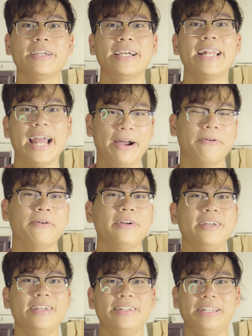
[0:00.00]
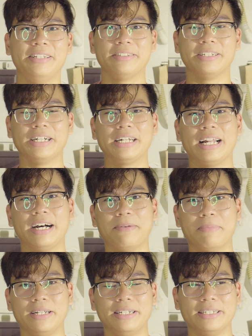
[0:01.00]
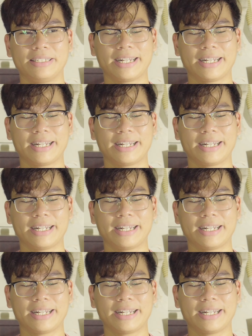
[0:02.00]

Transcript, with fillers: như thế nào, thì thực sự là mình